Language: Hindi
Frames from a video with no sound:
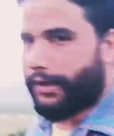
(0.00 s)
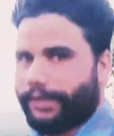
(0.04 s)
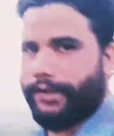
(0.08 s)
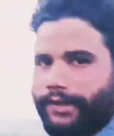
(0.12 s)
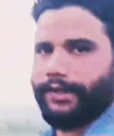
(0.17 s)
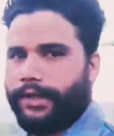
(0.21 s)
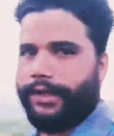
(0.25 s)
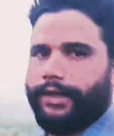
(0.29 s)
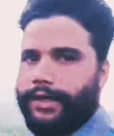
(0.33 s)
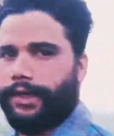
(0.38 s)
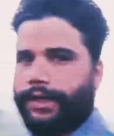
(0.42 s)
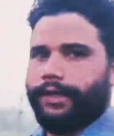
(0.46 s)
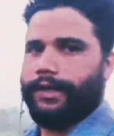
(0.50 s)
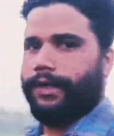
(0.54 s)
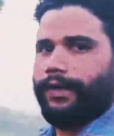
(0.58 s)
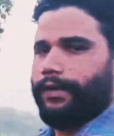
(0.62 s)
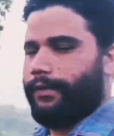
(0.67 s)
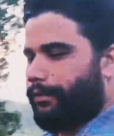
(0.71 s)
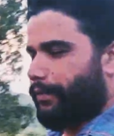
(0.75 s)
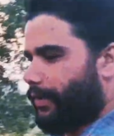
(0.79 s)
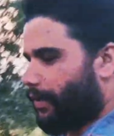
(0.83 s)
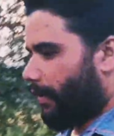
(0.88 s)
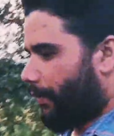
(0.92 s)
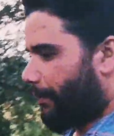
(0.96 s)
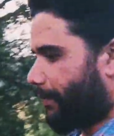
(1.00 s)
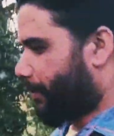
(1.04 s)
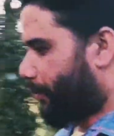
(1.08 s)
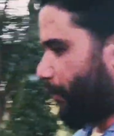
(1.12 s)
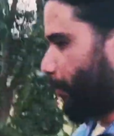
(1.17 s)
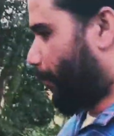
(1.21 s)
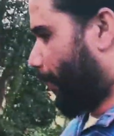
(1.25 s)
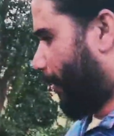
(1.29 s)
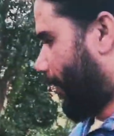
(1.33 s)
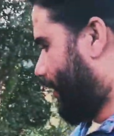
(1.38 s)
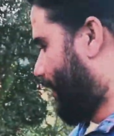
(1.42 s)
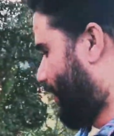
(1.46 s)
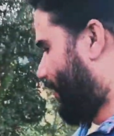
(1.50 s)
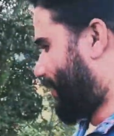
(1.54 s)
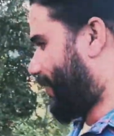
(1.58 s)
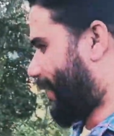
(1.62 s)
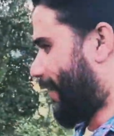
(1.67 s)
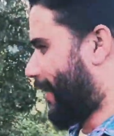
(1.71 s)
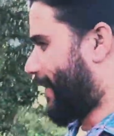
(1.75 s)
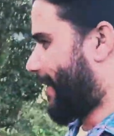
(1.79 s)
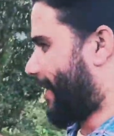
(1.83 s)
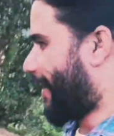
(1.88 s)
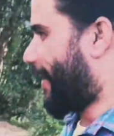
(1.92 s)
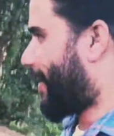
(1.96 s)
है चलिए मैं अभी थोड़ा नीचे
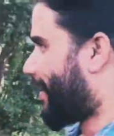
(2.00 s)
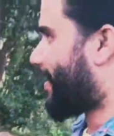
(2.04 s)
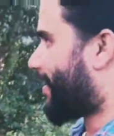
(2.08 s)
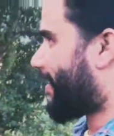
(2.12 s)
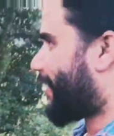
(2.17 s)
आया